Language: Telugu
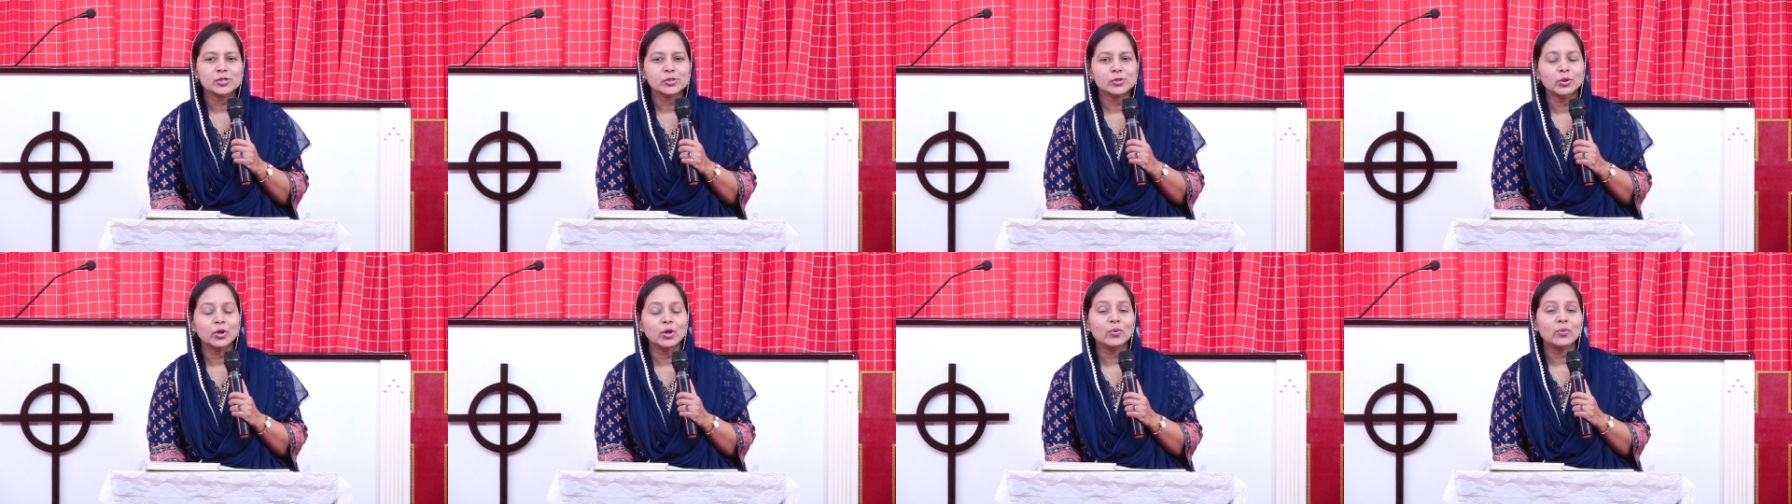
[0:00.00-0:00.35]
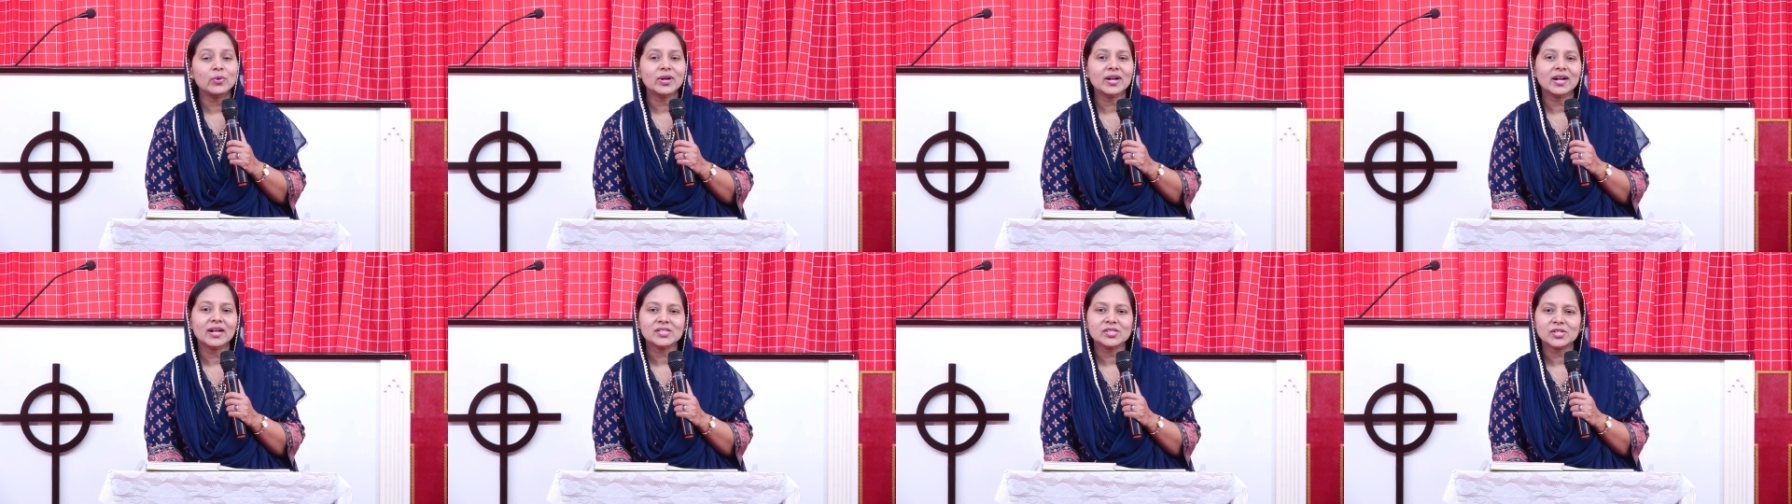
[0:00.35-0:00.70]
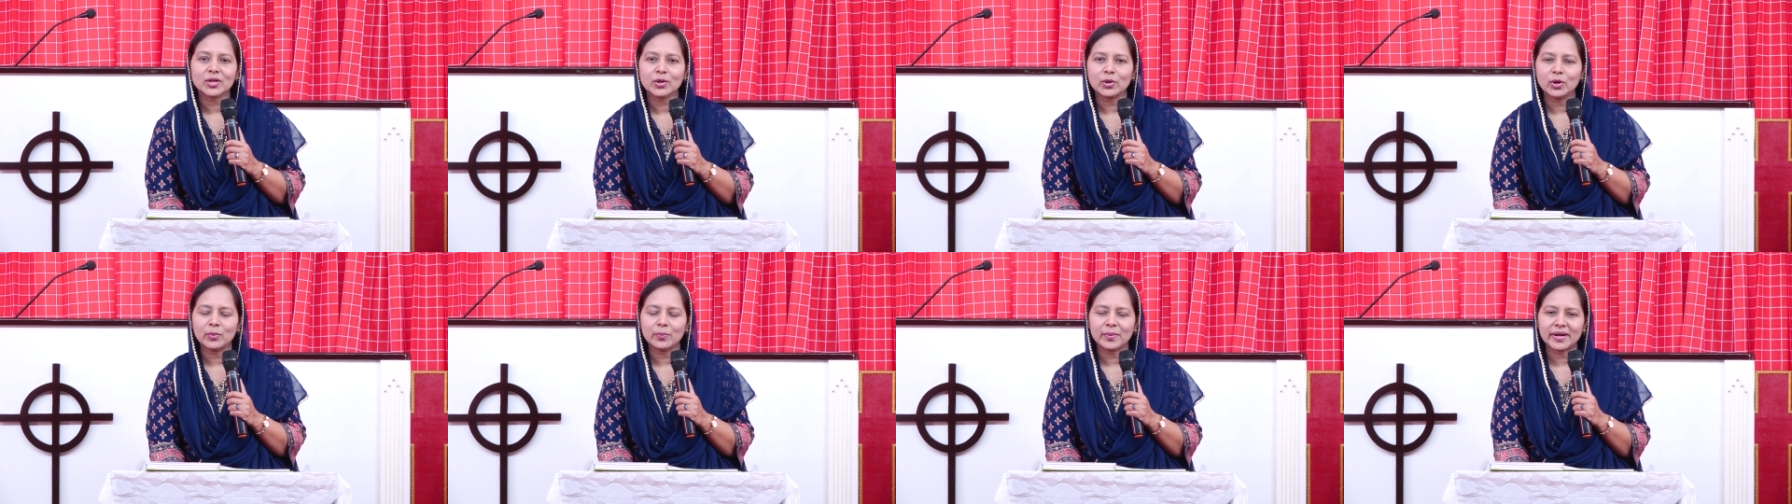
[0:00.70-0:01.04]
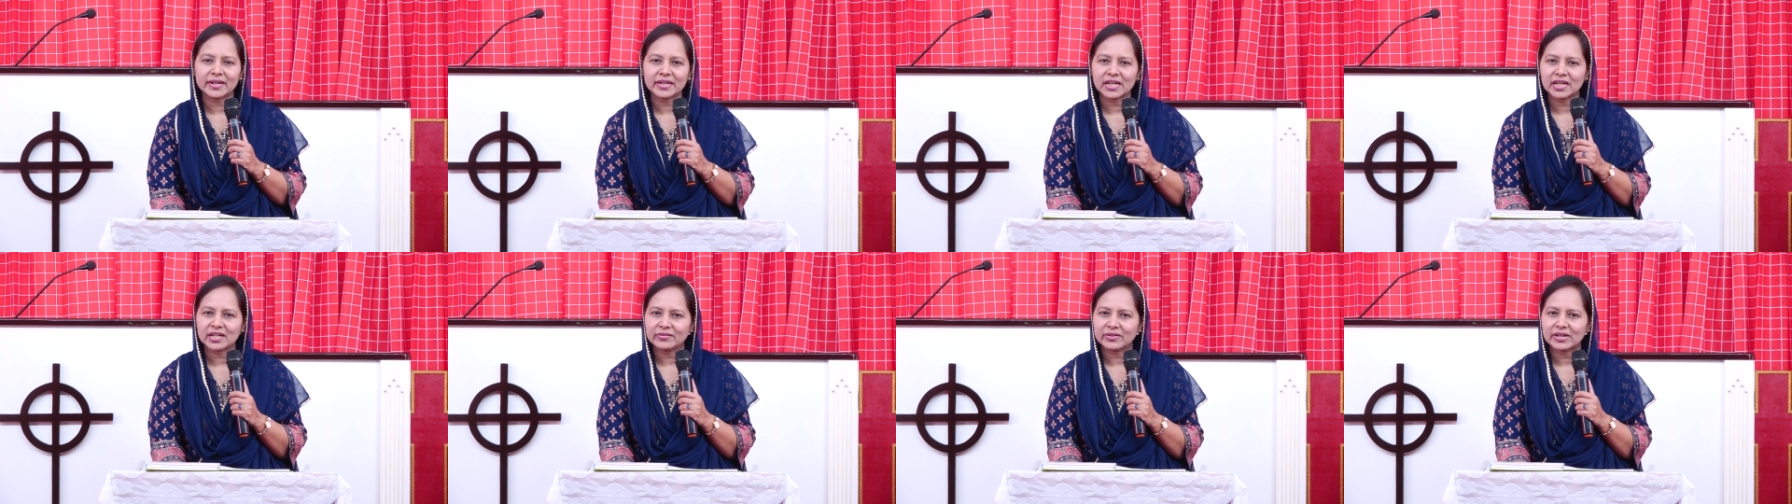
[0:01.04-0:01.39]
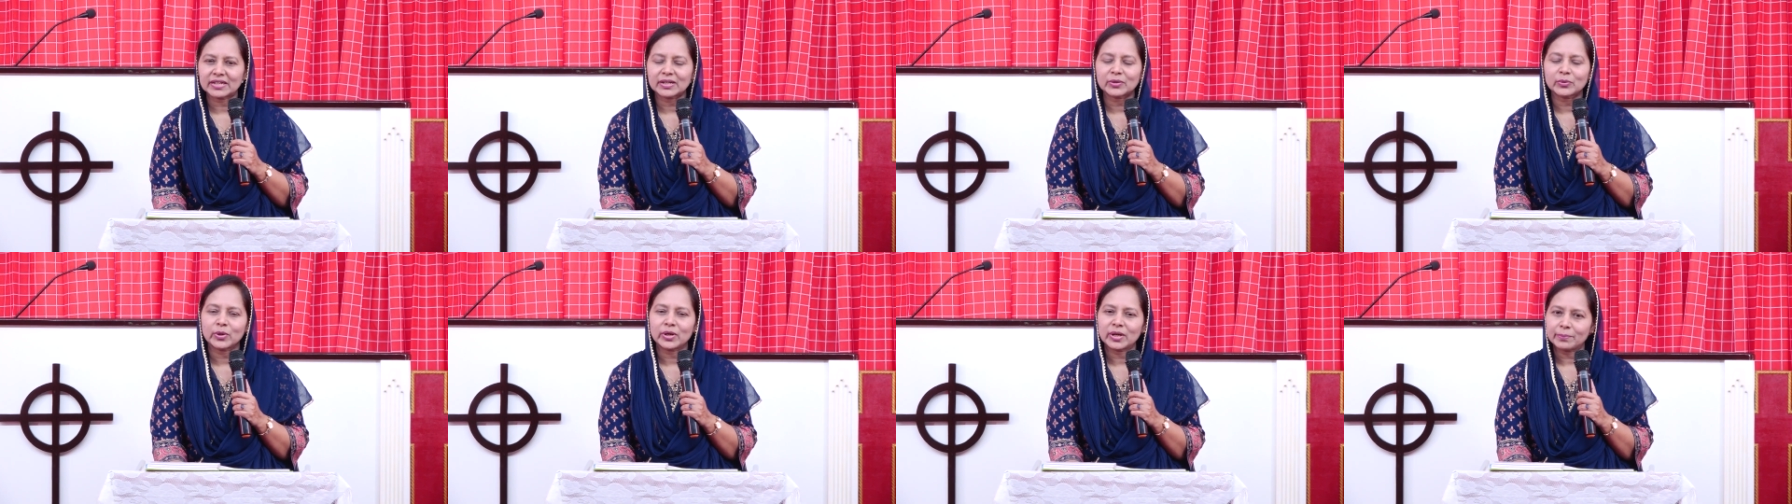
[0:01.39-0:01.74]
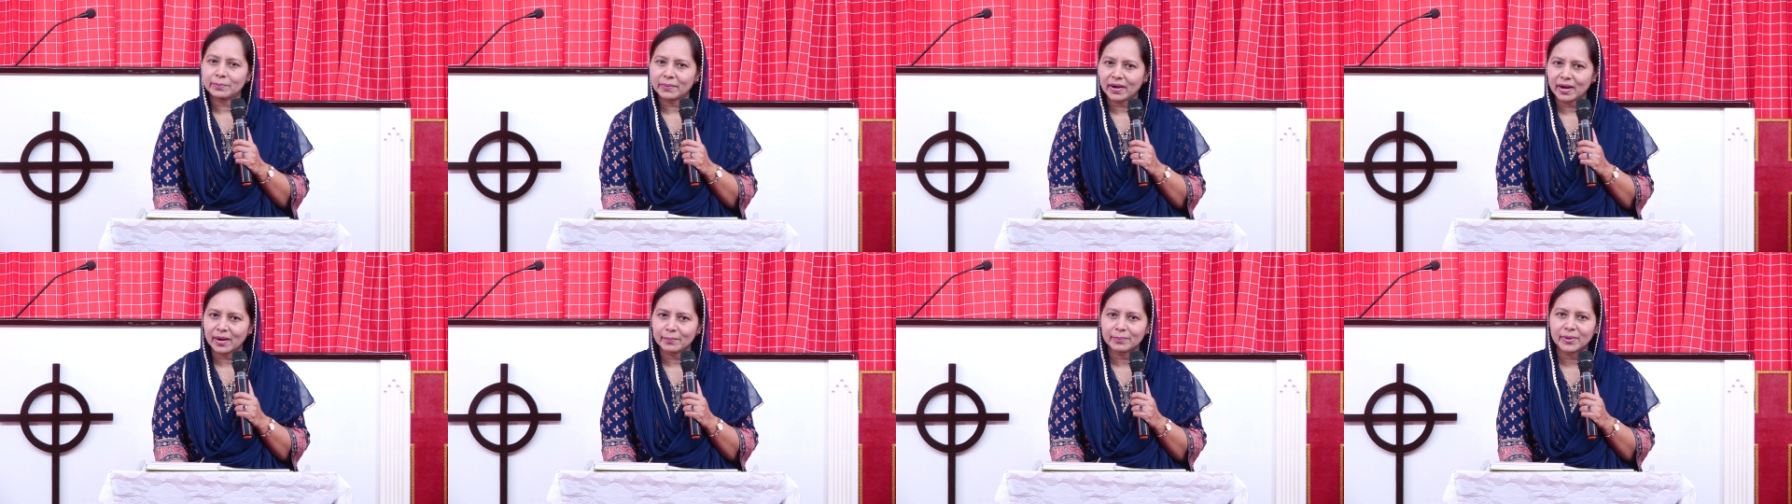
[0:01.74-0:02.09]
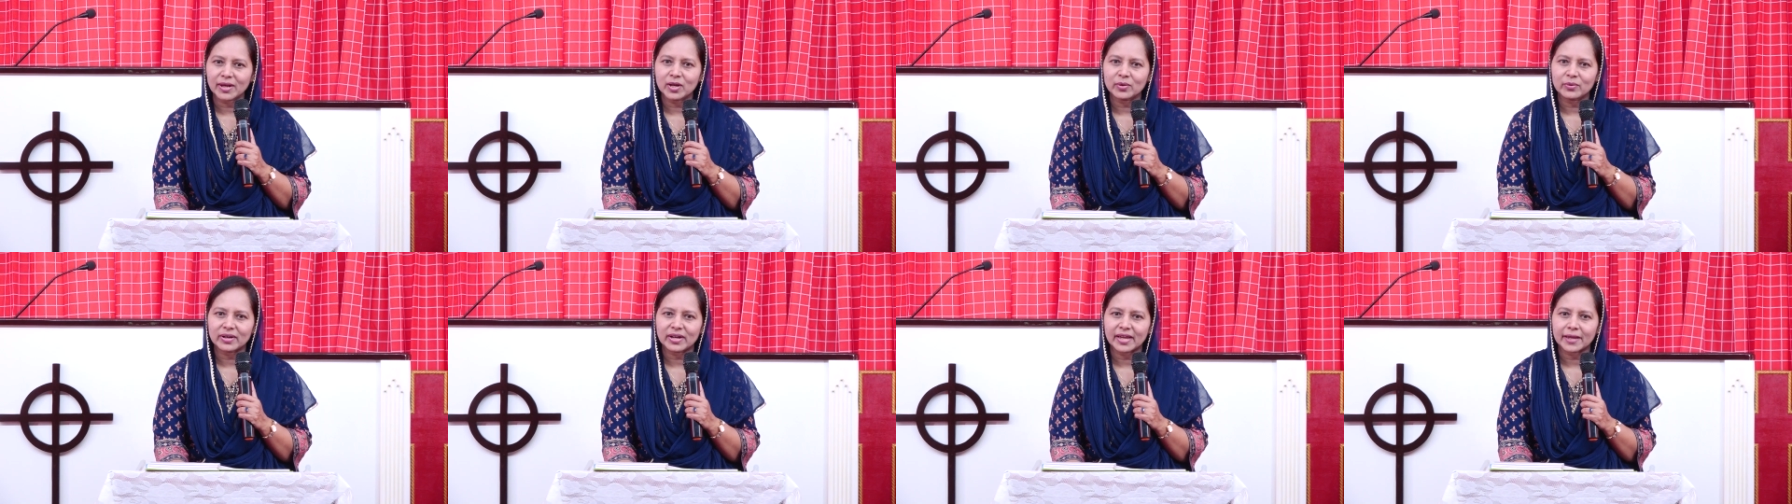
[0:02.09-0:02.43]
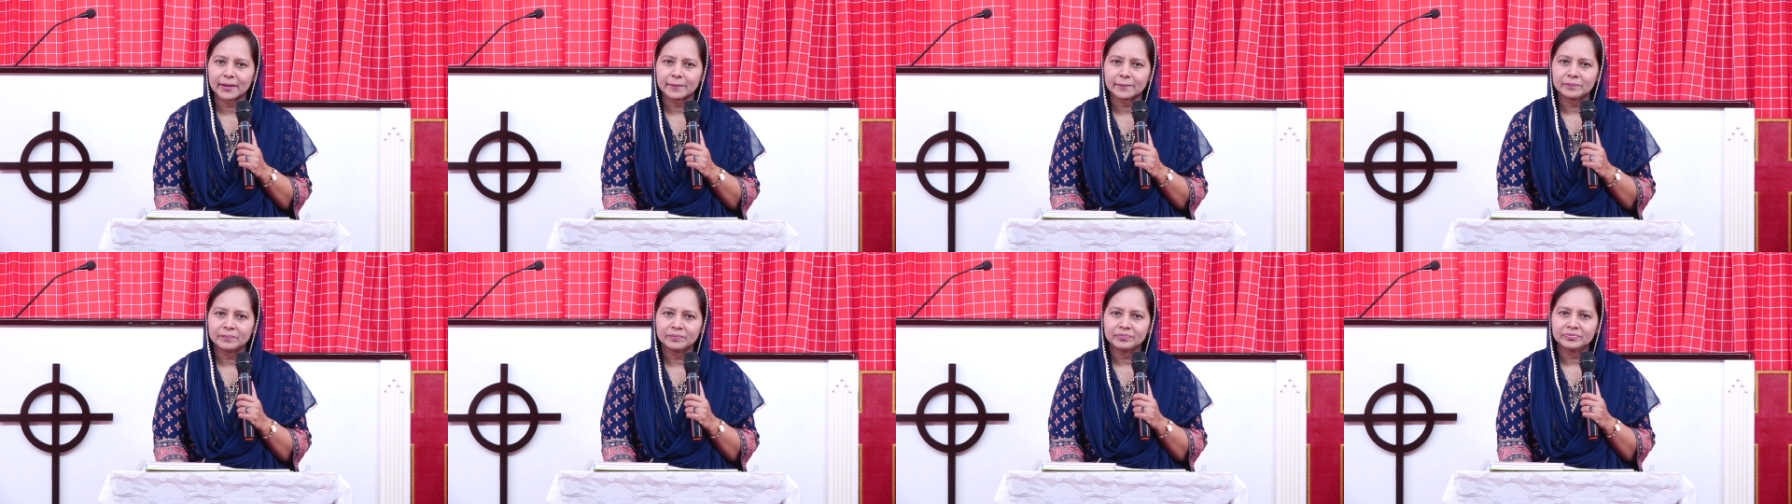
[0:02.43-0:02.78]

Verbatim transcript: సులువుగా చిక్కులు పెట్టేటువంటి కొన్ని పాపాలు ఉన్నాయి